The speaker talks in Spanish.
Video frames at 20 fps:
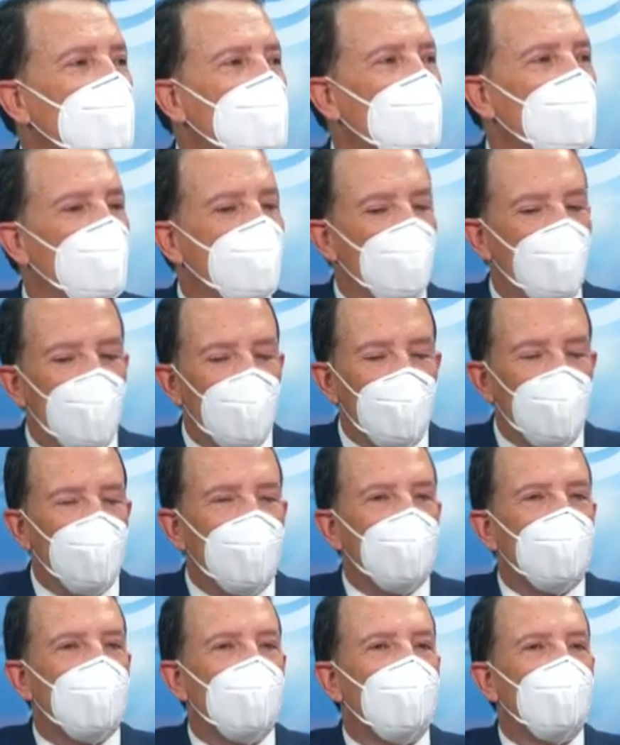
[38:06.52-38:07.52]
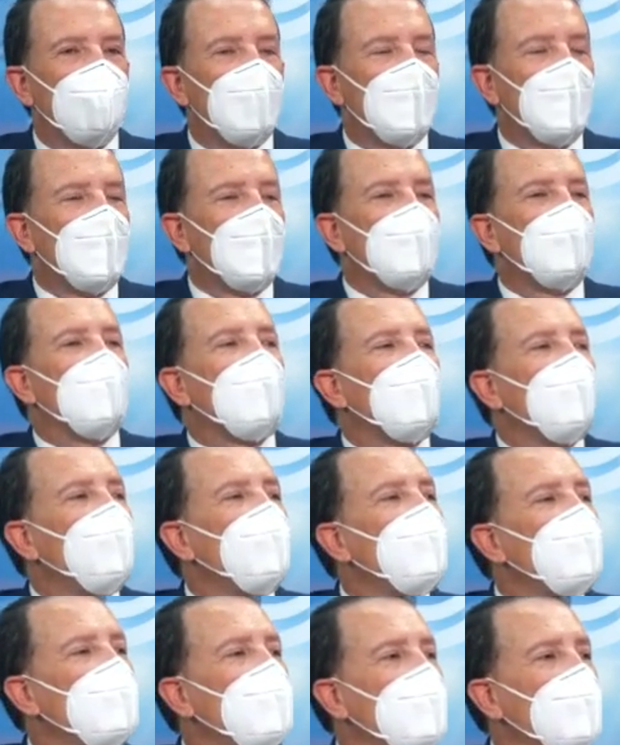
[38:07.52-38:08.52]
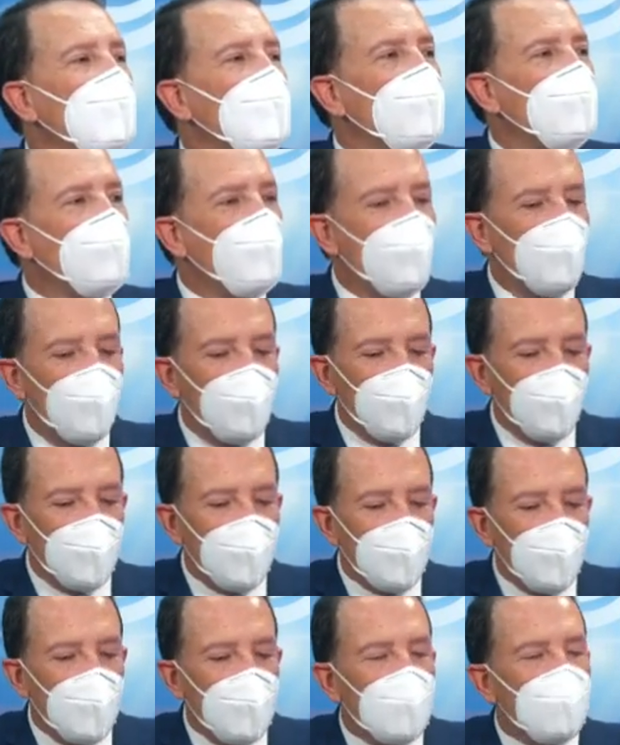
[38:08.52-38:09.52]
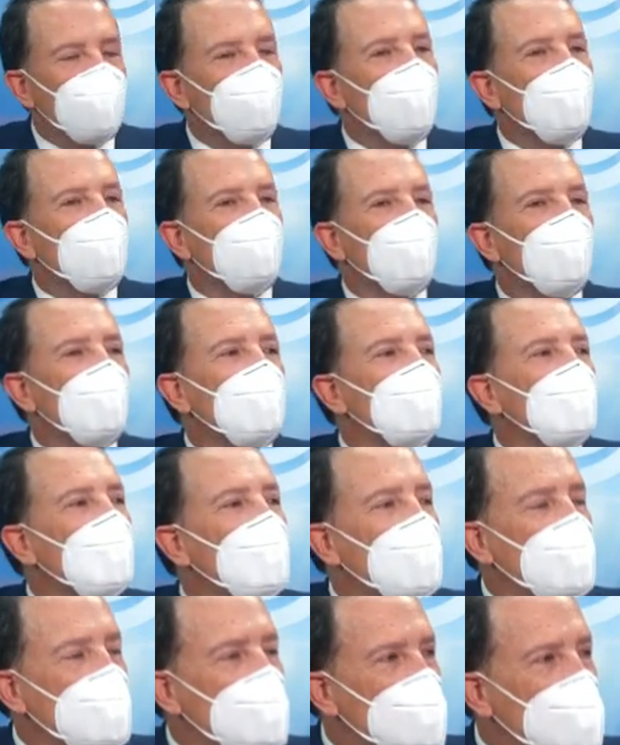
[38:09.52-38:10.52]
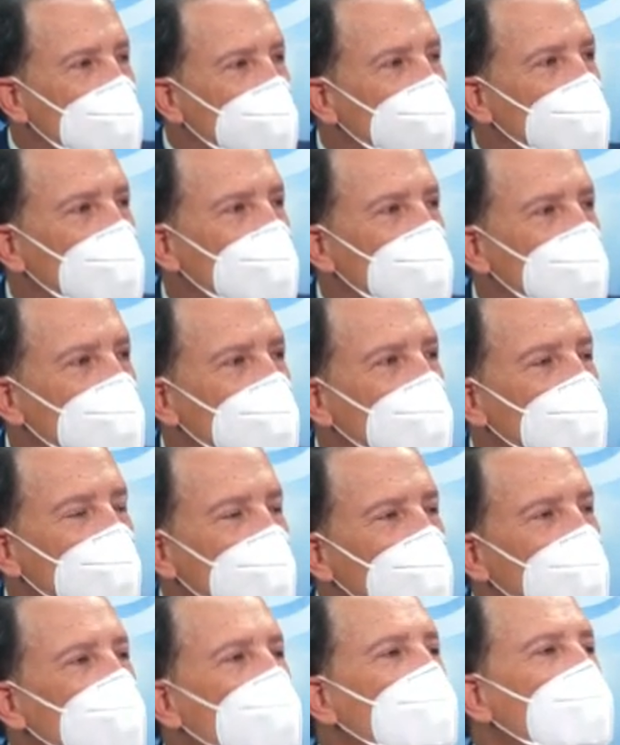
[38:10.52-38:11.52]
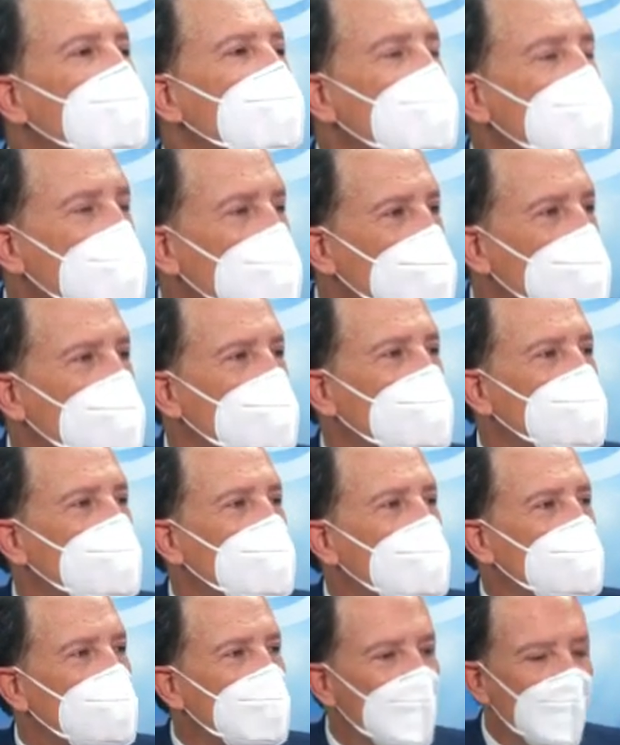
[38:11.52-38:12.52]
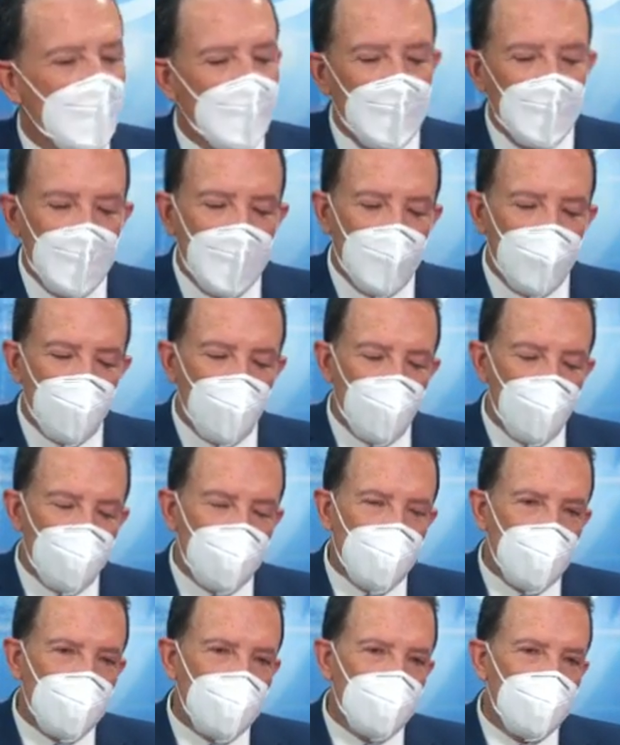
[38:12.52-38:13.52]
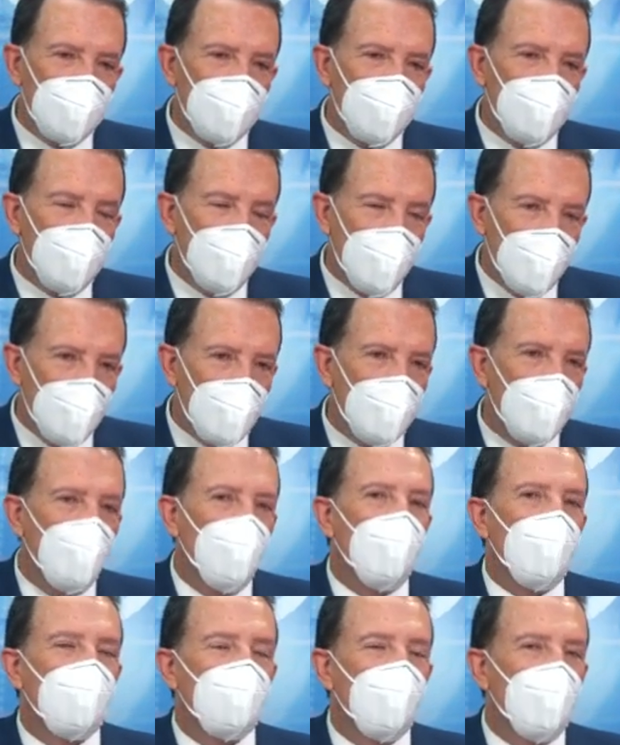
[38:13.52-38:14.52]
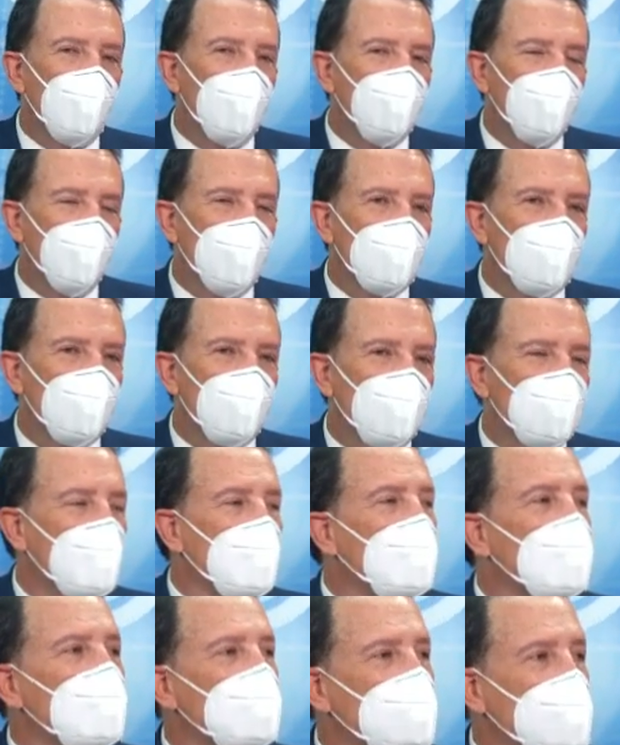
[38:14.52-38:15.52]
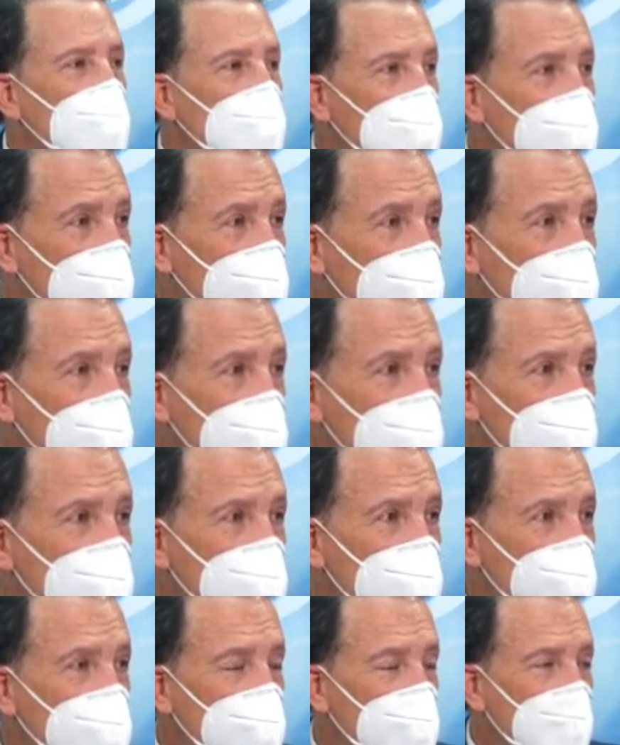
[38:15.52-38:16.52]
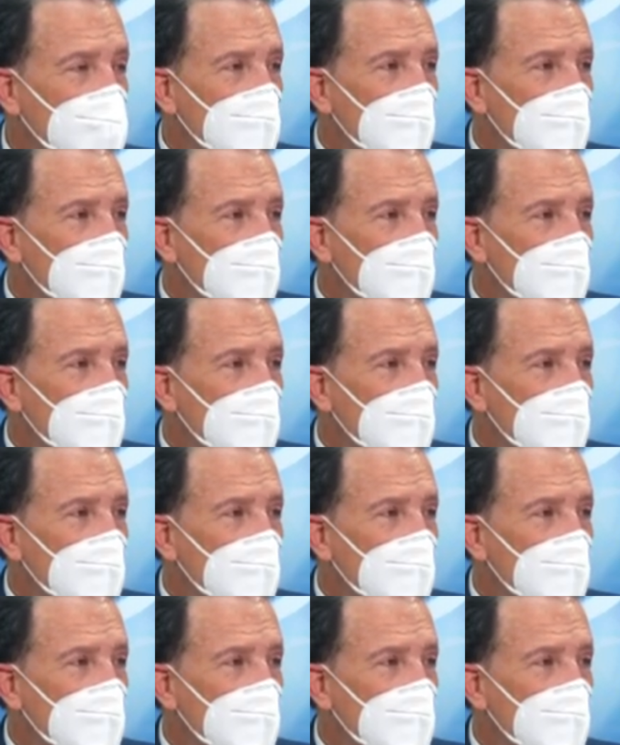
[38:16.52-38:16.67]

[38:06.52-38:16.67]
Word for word: sentido probablemente de que vende algo que las personas que reciban este dinero le van a ir a comprar. Entonces, diría, lo que son impuestos, hay que hacer el esfuerzo,